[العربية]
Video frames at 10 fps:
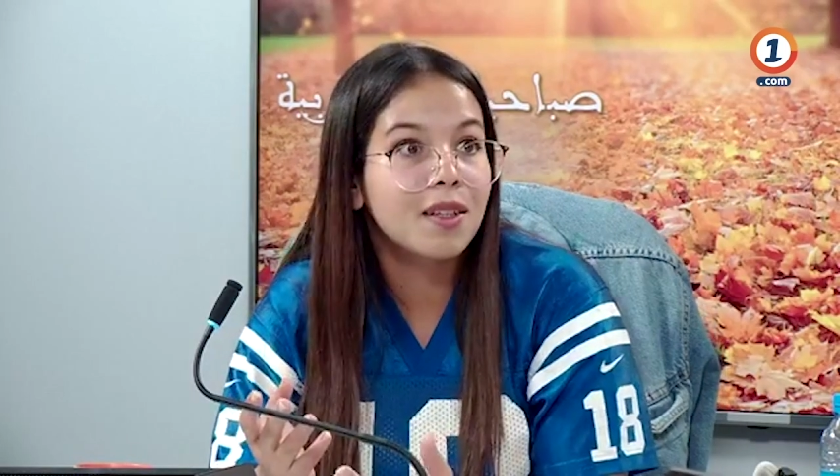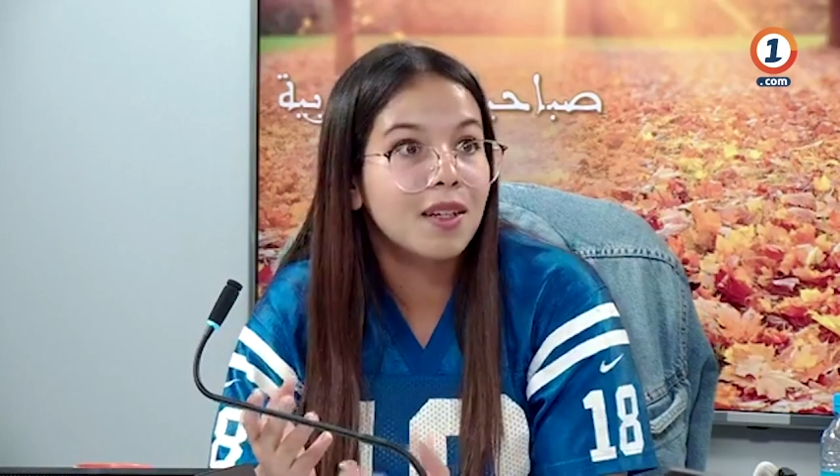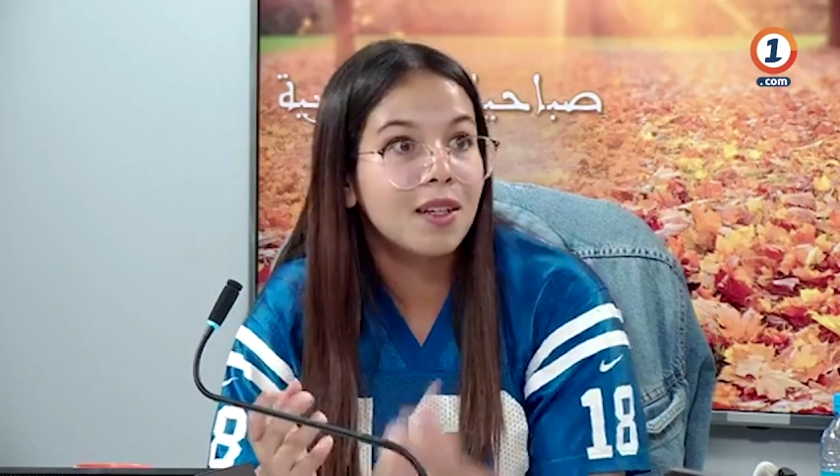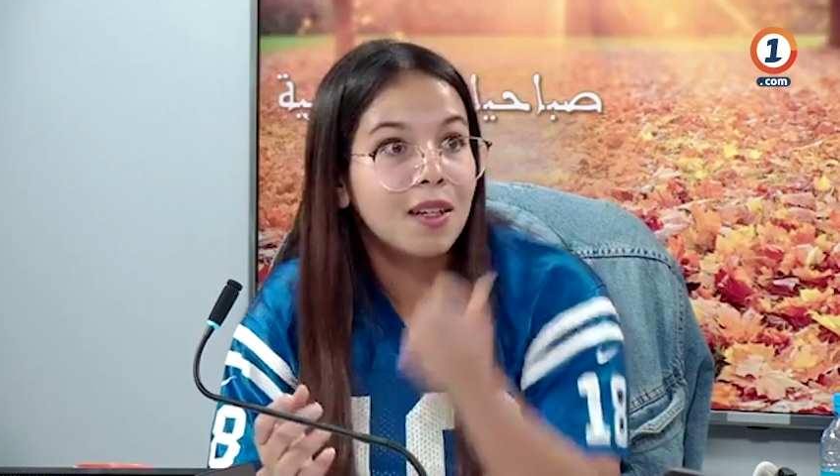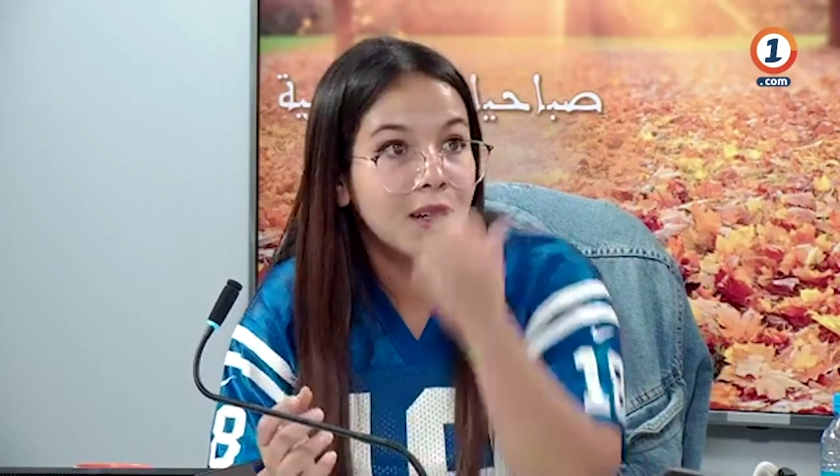
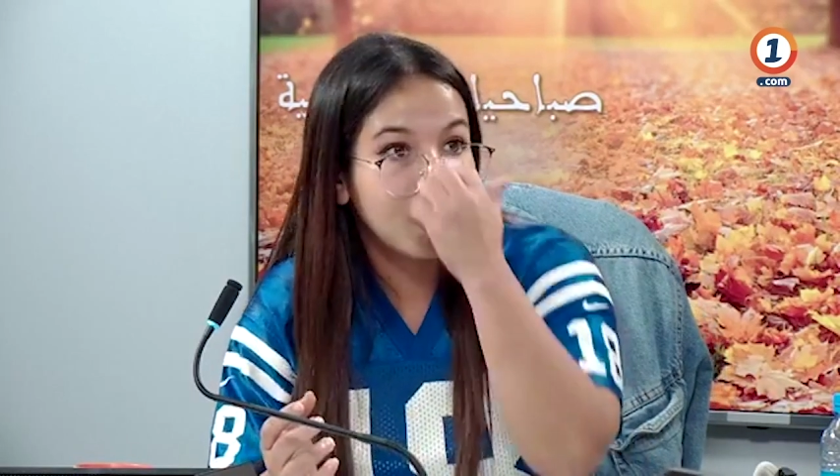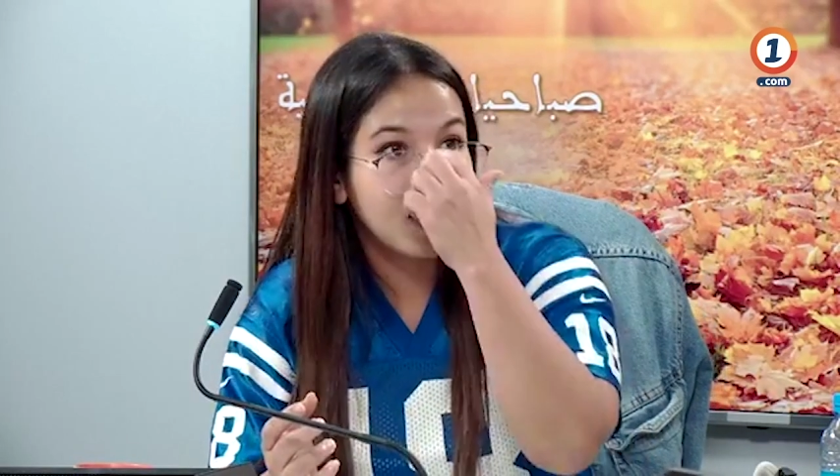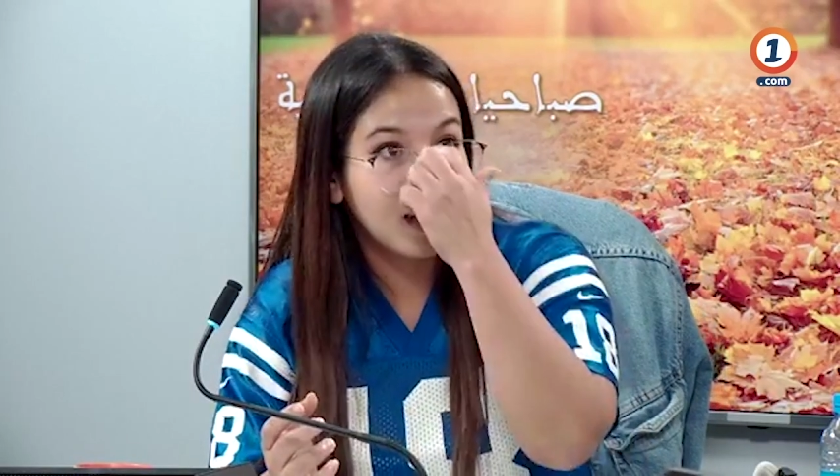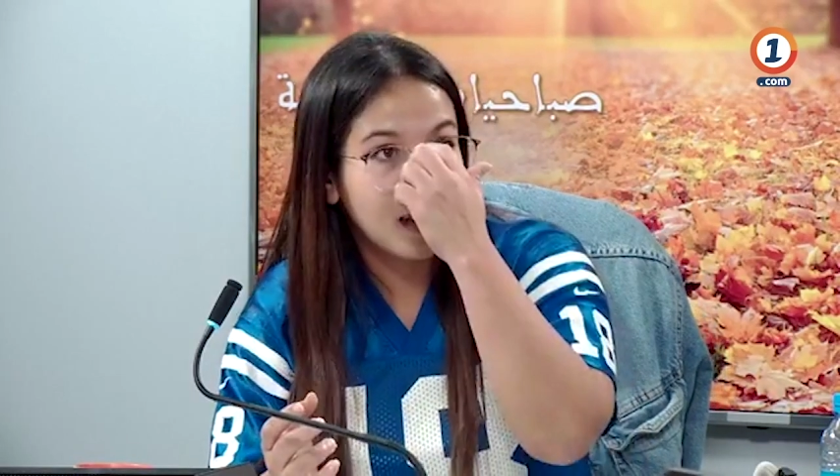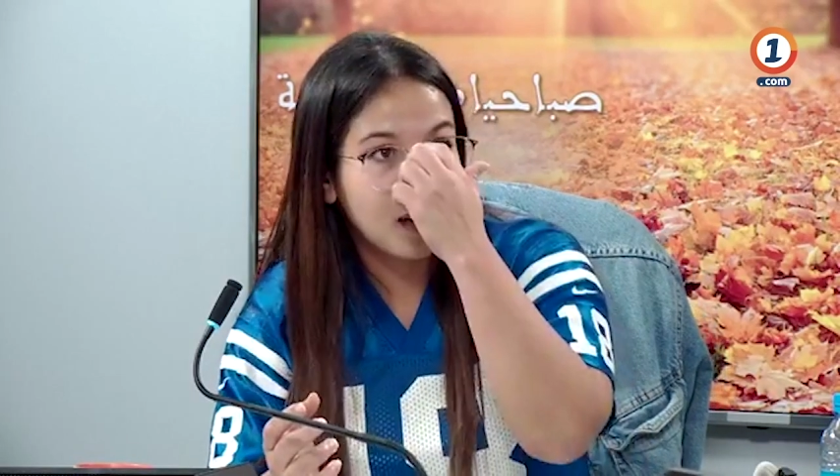
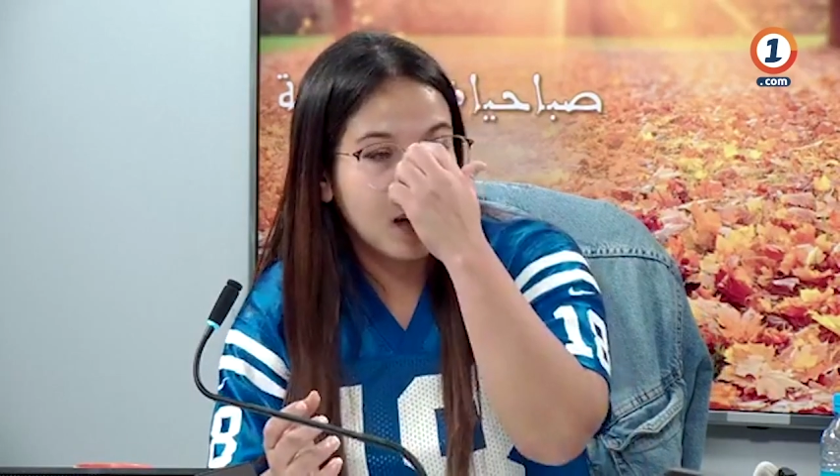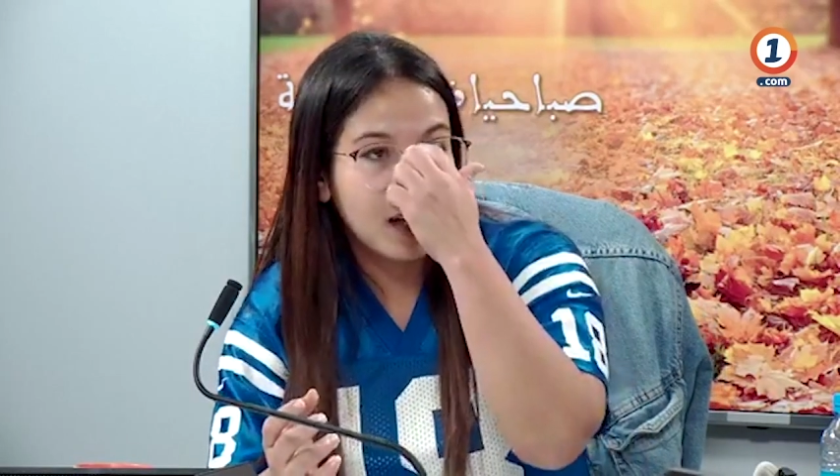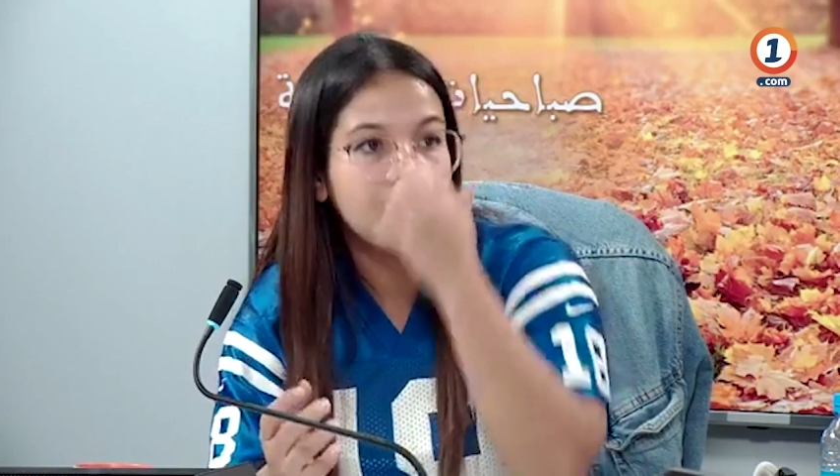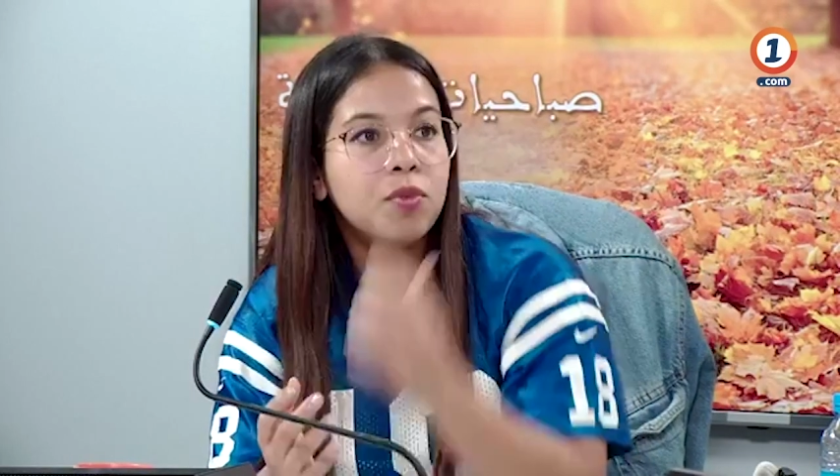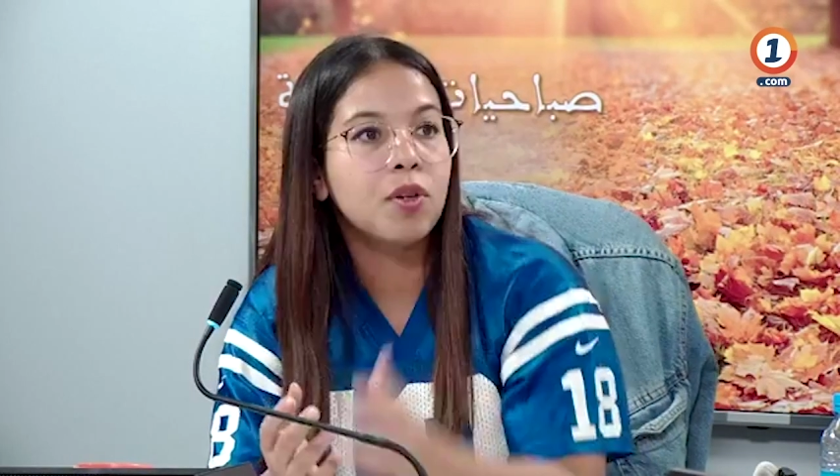الا كانوا
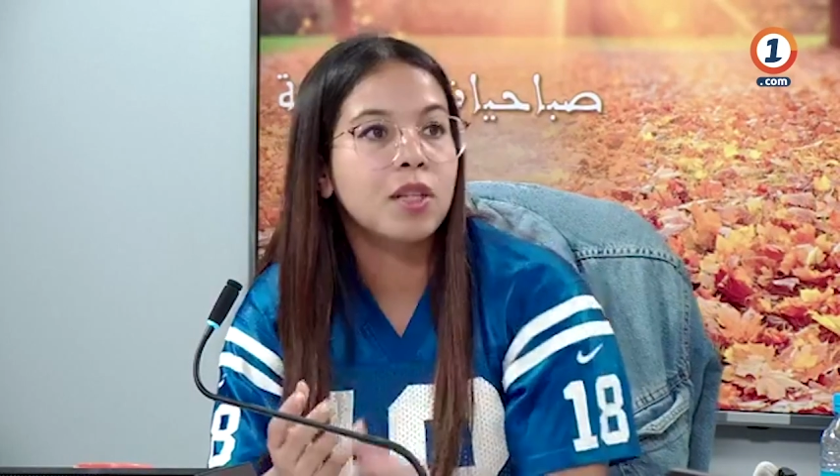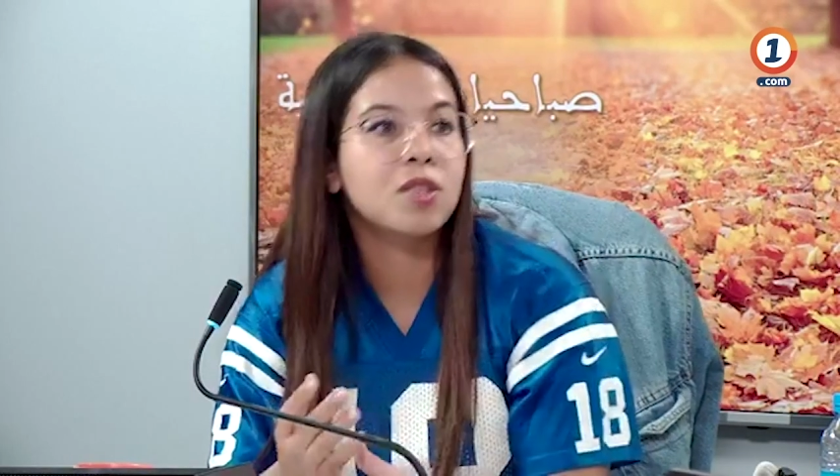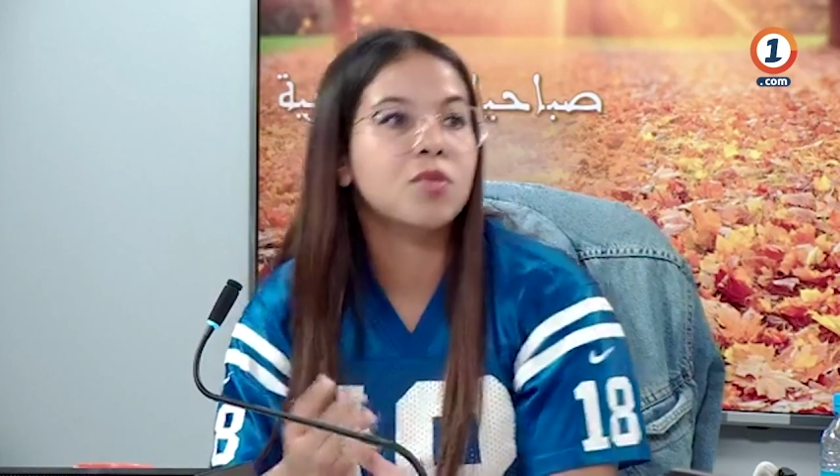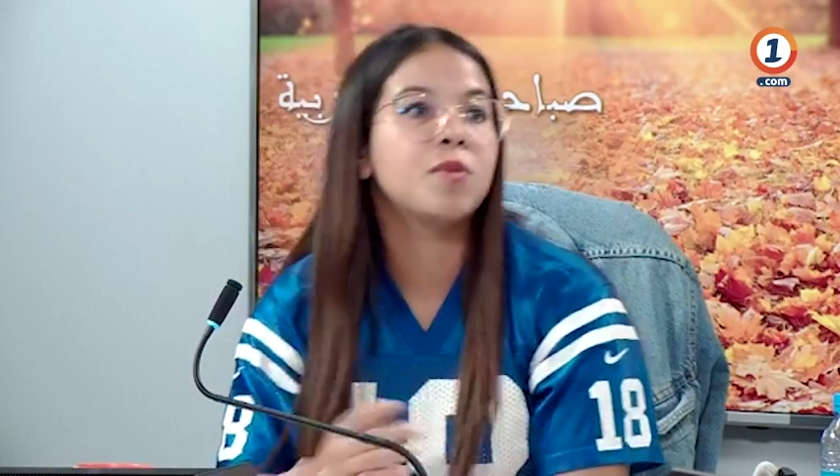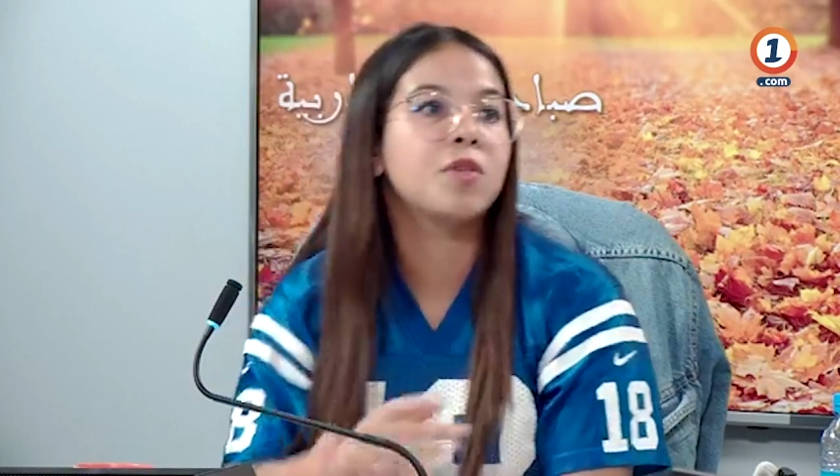غيلعبوا
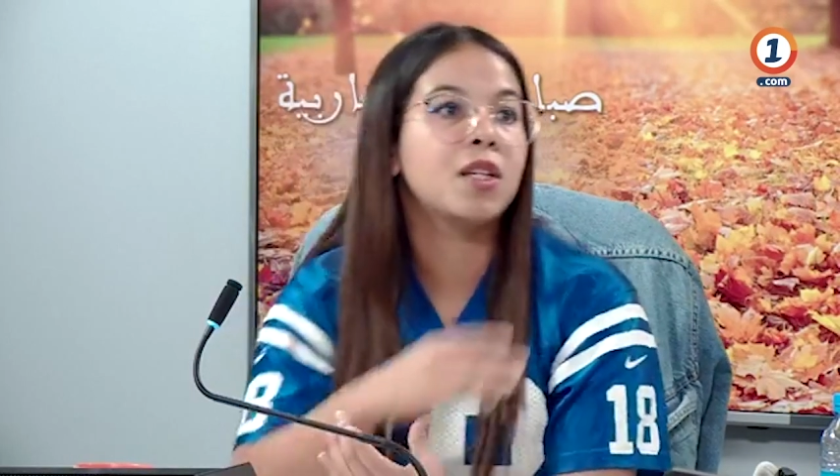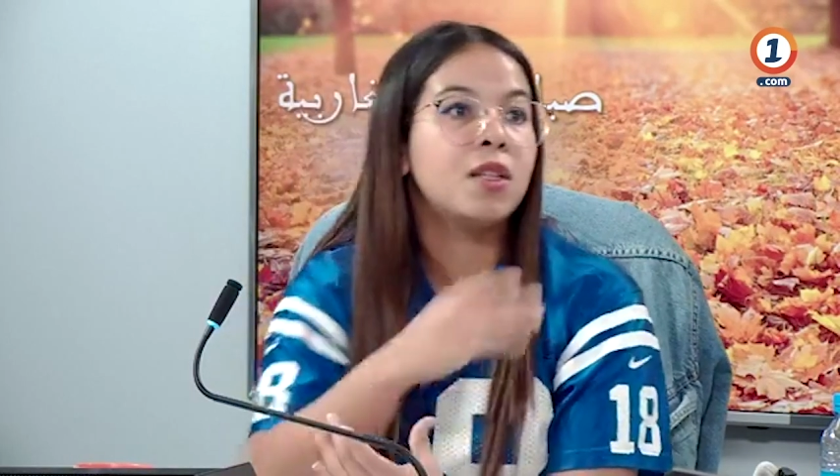خاصهم يمشي